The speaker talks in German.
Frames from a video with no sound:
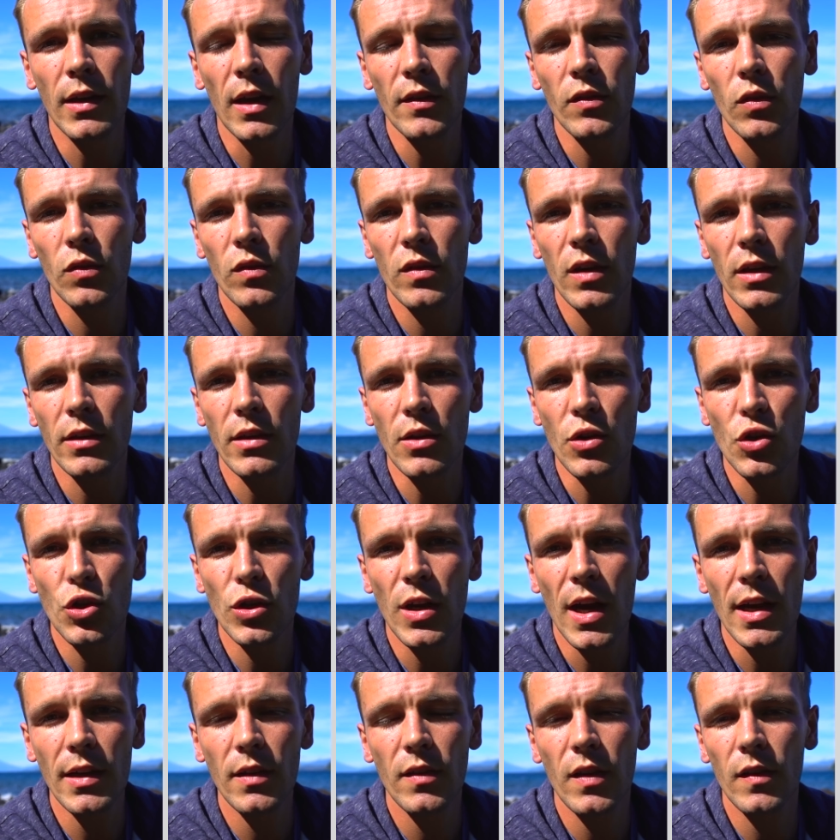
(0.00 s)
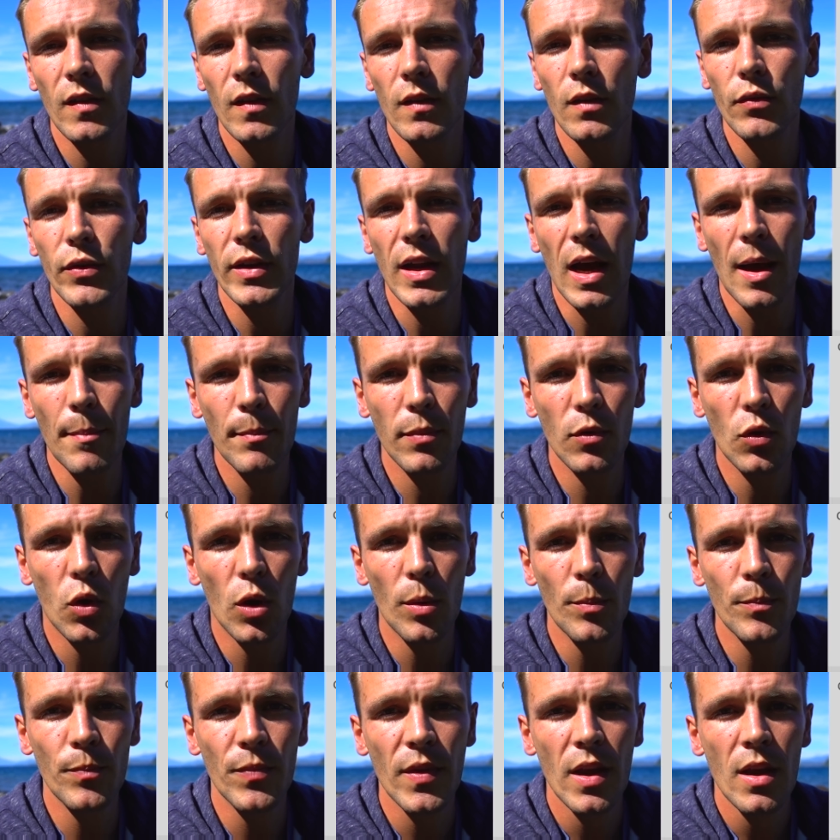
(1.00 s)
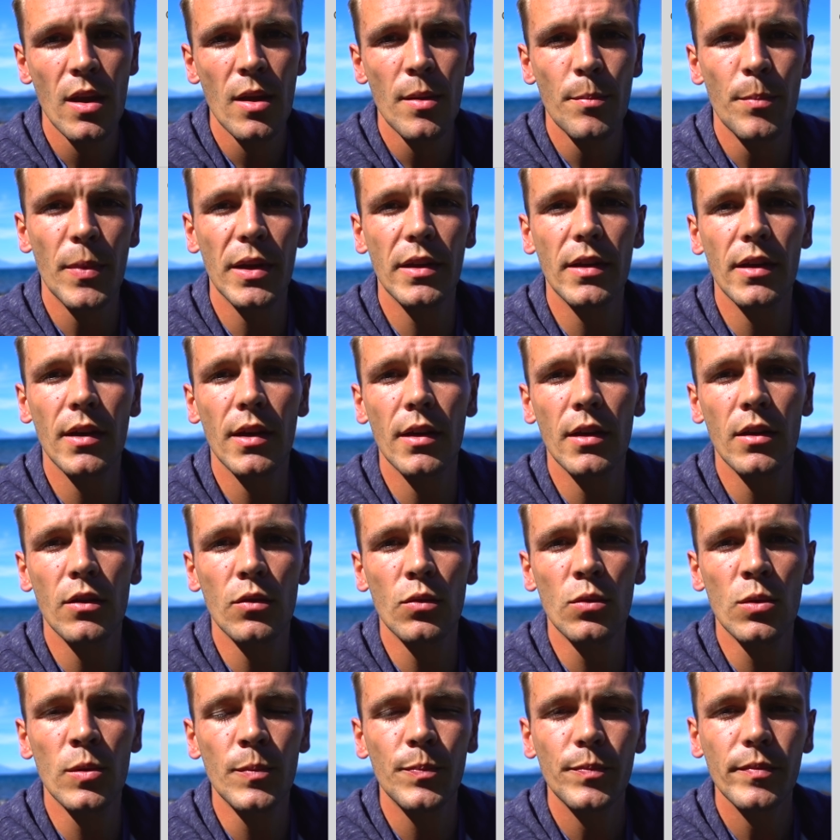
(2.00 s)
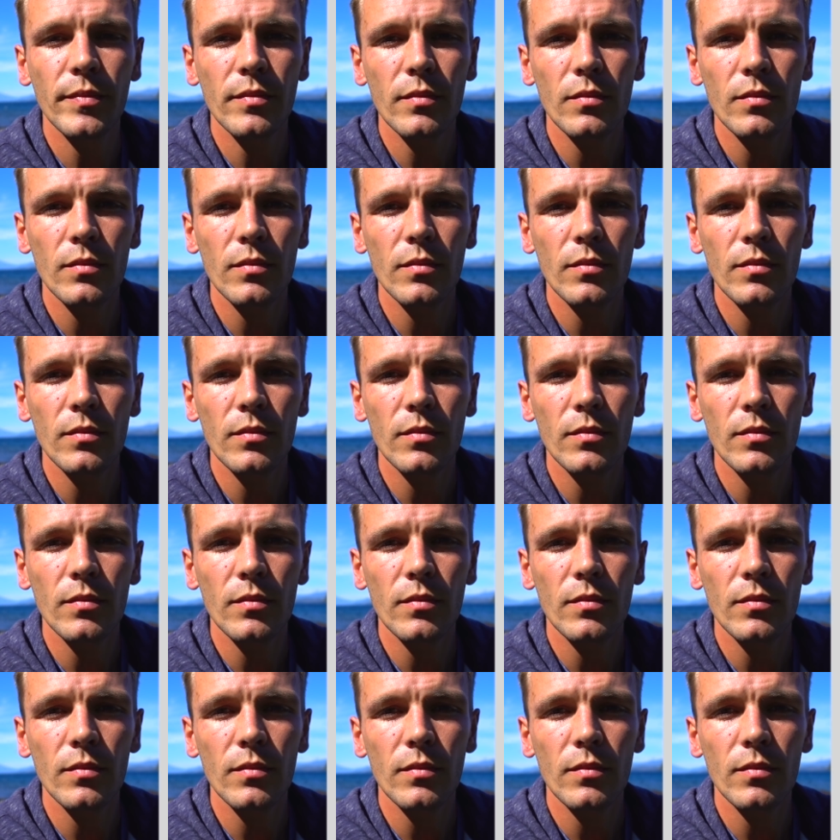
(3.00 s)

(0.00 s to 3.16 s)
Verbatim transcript: ein assoziierter Staat, es hat sehr, sehr viele Abkommen mit der EU